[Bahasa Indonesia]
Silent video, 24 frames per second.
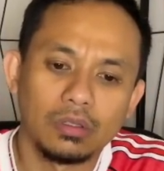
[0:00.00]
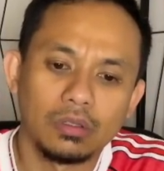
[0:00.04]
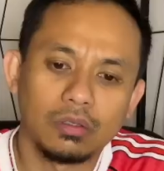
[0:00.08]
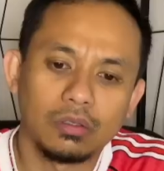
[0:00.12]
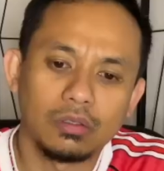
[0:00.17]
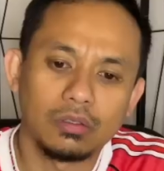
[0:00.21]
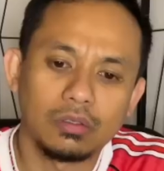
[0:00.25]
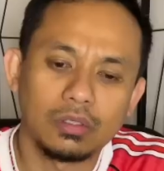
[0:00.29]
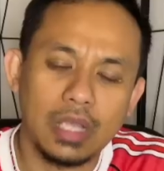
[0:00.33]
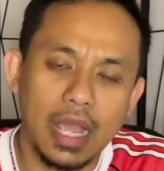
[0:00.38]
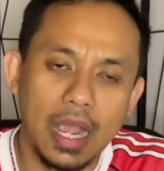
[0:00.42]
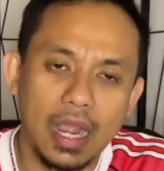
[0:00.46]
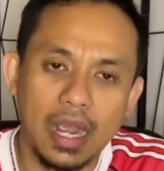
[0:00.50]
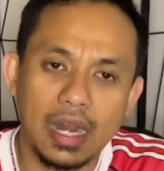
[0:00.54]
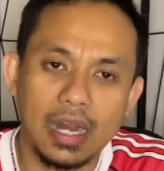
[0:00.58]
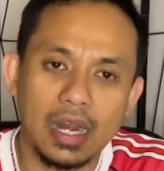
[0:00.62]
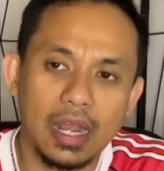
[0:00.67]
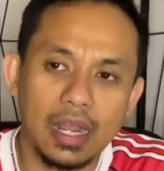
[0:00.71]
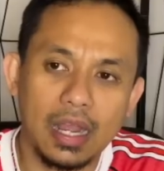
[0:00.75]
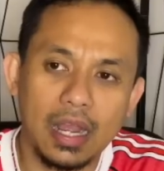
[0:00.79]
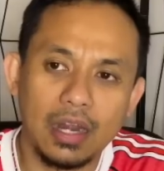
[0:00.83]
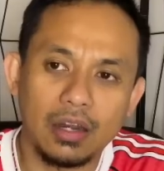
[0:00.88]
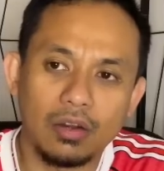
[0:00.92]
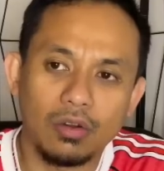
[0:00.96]

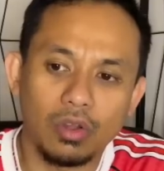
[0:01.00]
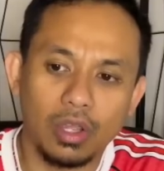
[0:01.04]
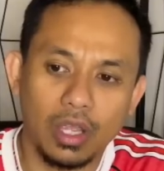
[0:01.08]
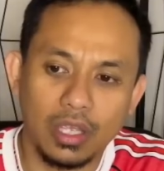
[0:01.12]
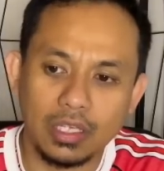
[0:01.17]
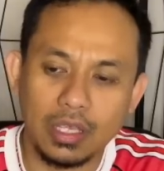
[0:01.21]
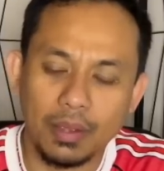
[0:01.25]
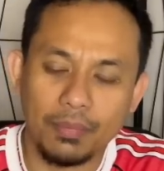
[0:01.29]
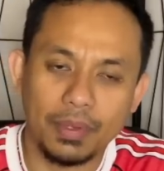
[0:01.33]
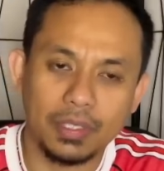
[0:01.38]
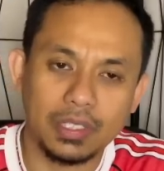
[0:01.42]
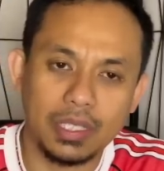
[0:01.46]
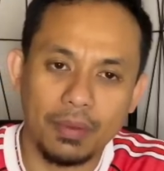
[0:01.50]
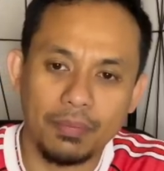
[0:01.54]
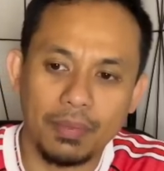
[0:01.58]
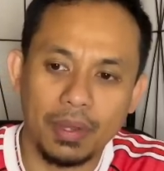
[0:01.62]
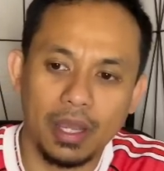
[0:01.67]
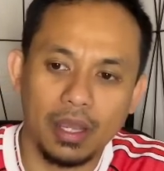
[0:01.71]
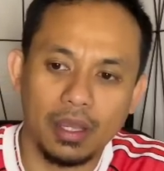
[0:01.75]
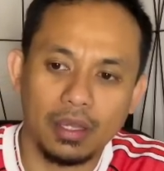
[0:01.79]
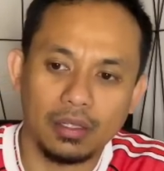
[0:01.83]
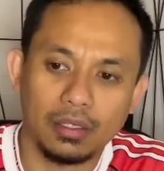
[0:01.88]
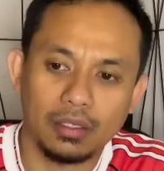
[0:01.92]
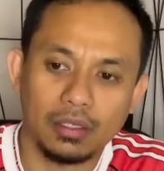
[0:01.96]
seakan-akan oke okay,
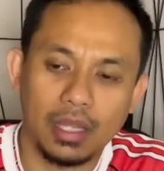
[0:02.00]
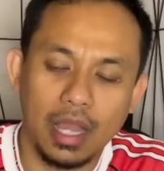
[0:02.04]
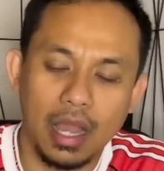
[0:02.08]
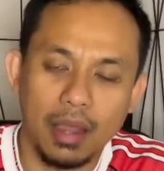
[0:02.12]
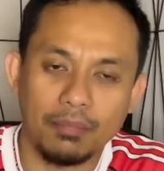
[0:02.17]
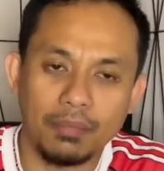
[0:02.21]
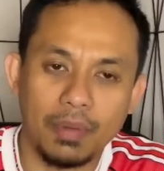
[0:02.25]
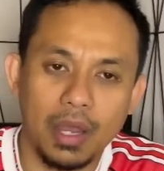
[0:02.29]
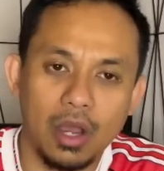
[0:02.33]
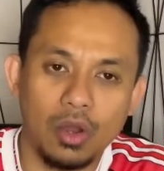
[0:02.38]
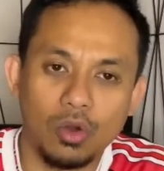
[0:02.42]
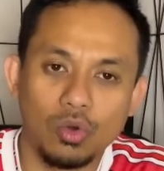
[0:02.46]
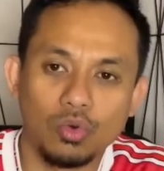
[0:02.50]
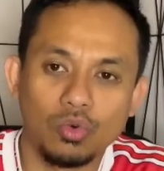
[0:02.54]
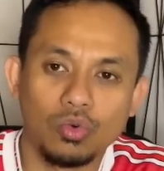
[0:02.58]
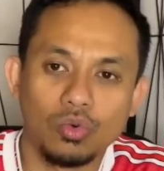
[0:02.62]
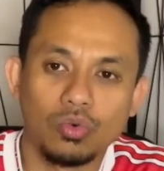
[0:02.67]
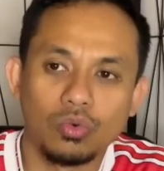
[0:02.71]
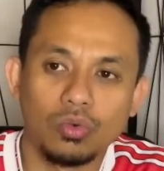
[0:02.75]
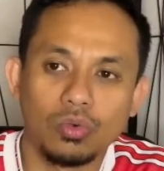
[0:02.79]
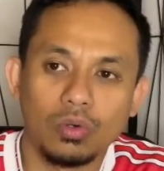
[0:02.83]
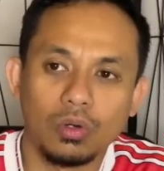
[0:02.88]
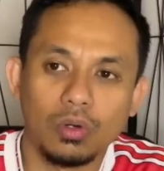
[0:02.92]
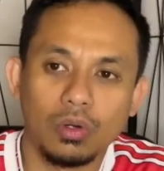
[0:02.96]
sama-sama nggak mau
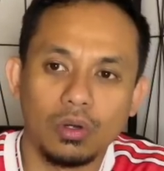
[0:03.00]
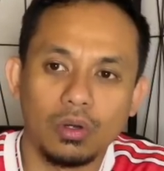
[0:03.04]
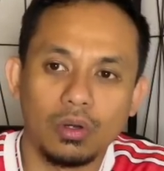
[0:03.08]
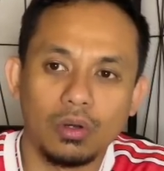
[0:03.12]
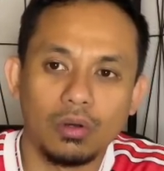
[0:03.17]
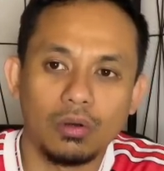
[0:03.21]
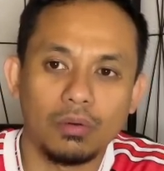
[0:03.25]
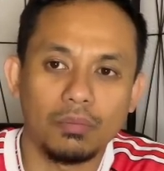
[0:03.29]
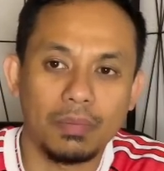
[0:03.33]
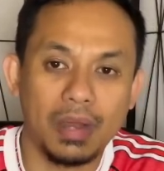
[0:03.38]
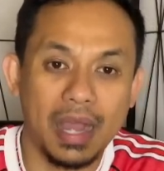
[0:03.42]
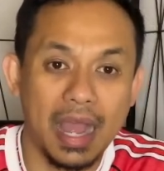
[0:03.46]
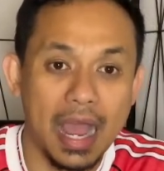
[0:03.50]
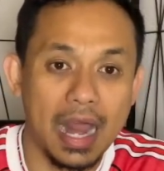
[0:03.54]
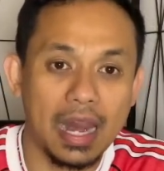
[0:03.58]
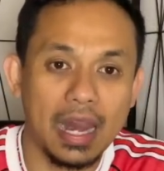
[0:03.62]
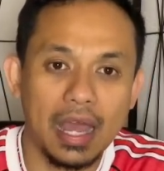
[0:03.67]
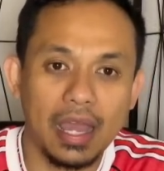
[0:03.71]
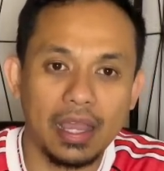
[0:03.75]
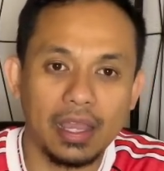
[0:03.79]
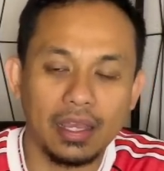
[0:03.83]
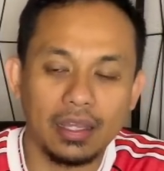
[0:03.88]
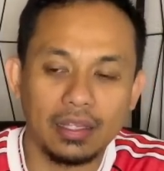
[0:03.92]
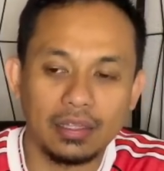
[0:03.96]
uh,
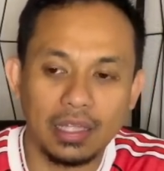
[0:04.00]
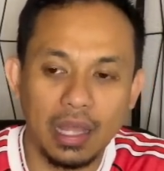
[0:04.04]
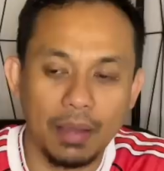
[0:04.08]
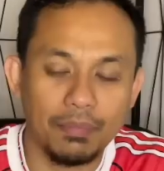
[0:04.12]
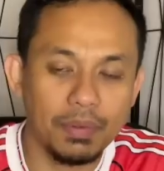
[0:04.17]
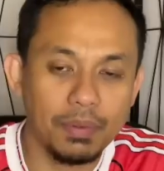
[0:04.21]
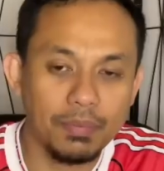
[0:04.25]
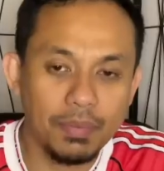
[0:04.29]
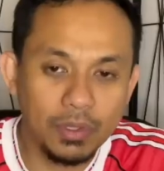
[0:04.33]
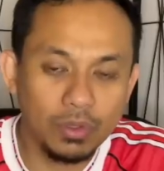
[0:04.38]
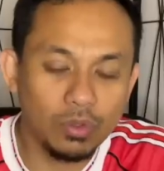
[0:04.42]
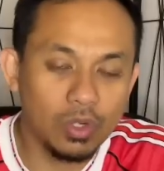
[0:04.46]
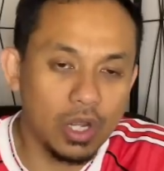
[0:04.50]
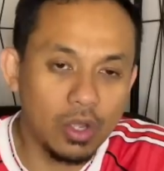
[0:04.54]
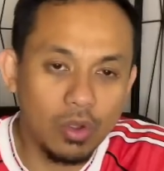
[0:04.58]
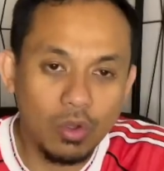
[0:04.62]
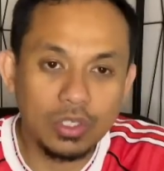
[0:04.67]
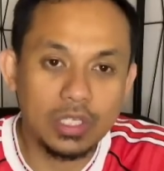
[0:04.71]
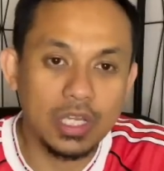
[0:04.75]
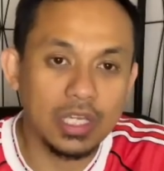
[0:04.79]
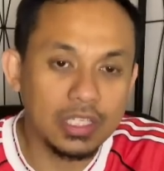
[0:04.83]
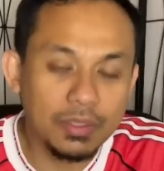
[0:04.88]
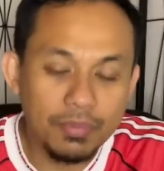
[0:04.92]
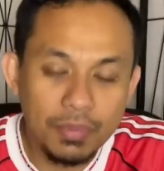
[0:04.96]
mengalah ya tapi pintu
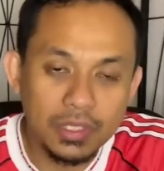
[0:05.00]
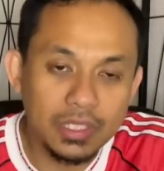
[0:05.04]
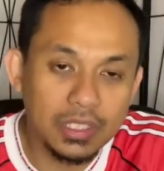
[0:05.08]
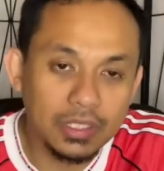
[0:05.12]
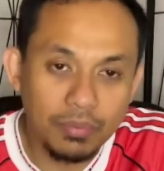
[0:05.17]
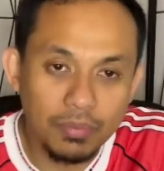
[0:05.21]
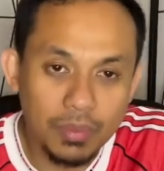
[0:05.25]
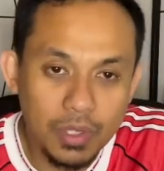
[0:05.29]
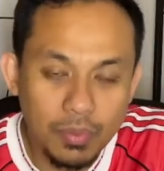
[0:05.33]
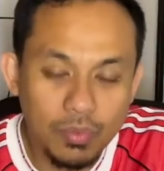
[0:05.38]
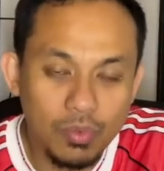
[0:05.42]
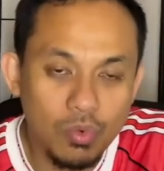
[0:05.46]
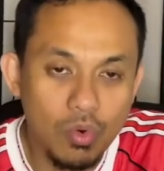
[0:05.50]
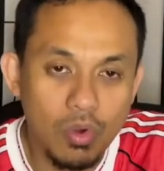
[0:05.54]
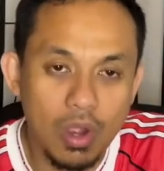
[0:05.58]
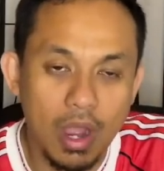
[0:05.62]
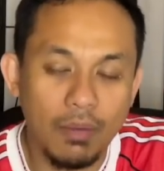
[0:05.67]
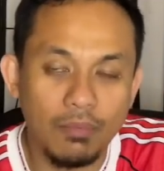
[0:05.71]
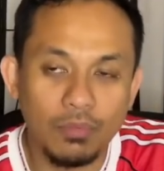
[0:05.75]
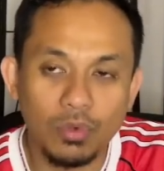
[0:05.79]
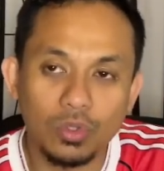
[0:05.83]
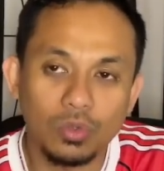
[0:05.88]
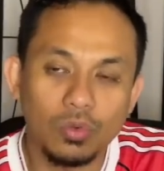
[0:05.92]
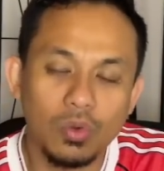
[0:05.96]
negosiasi masih tetap dibuka
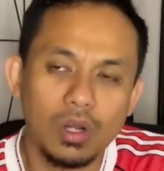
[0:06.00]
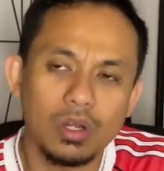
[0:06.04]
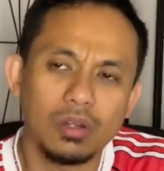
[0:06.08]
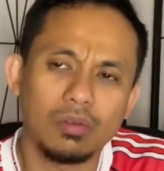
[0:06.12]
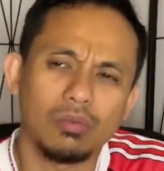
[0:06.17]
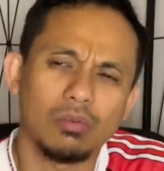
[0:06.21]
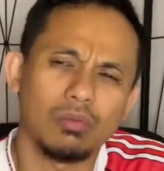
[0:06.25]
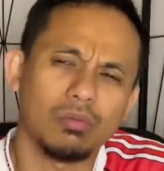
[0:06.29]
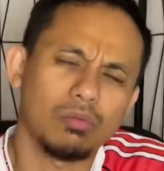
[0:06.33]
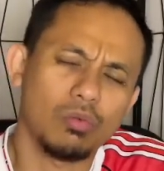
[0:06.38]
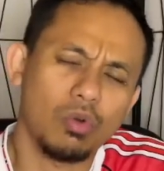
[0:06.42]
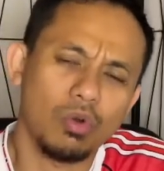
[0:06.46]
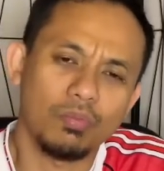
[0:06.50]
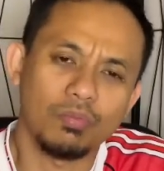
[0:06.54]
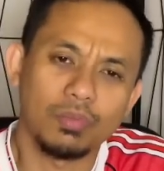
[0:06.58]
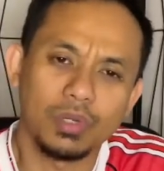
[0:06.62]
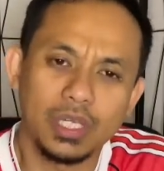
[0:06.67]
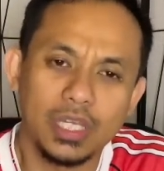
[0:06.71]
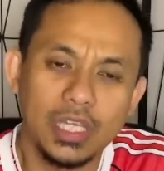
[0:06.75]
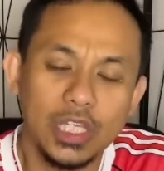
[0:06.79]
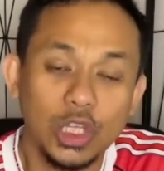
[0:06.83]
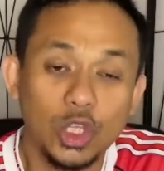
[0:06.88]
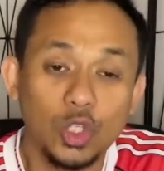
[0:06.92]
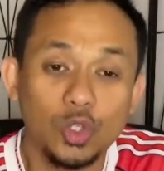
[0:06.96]
menurut gue nih oh, kok
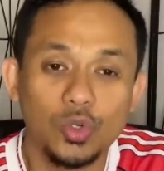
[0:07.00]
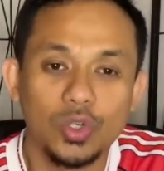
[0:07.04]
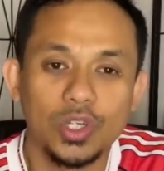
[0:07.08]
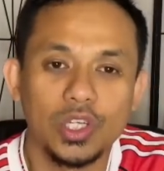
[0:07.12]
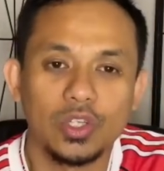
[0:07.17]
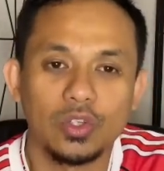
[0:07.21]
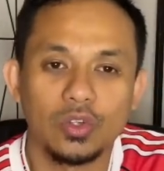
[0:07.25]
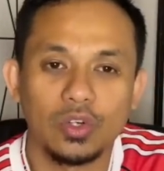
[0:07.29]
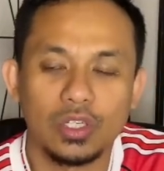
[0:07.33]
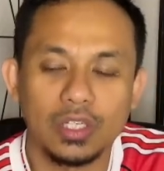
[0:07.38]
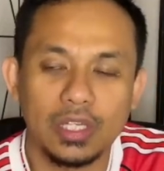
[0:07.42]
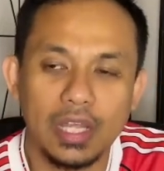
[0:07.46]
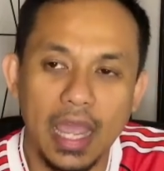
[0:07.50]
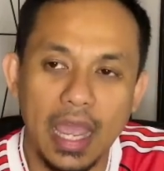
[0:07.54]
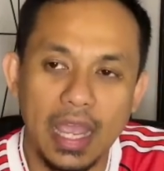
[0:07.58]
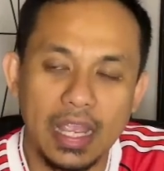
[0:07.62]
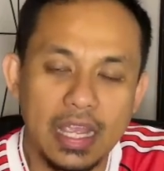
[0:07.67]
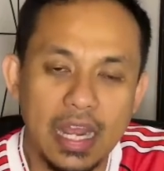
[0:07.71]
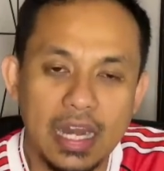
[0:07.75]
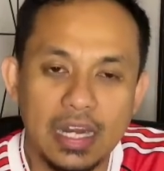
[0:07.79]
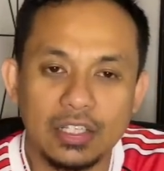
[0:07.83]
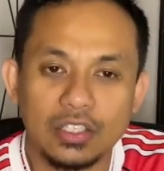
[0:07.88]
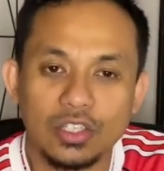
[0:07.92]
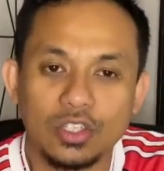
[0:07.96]
begitu gitu loh ini
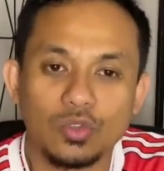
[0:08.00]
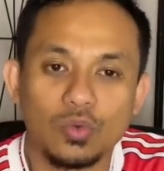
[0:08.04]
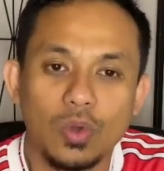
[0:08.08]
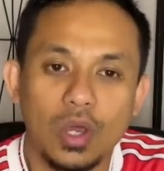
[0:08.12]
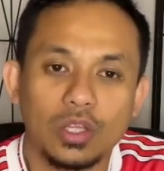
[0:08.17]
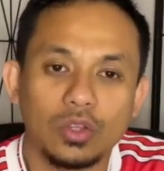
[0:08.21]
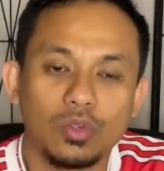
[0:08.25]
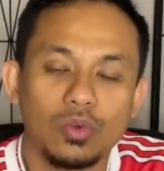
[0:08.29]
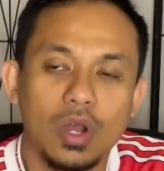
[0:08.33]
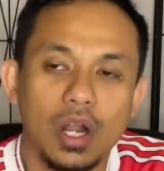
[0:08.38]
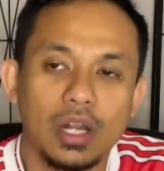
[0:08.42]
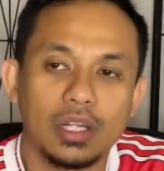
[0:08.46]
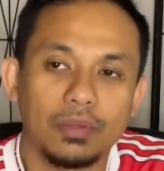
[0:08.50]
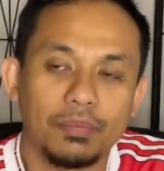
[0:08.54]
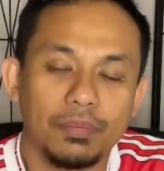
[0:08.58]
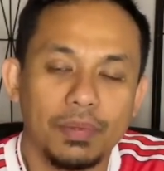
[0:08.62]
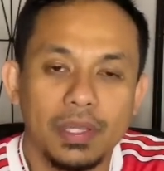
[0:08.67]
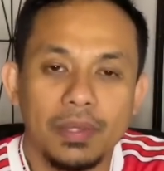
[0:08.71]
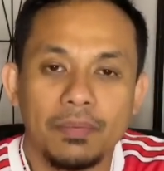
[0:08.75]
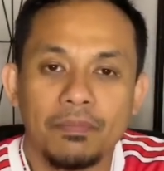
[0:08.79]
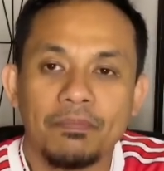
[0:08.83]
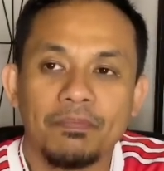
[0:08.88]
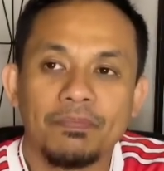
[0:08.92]
kayaknya ada sesuatu hal tapi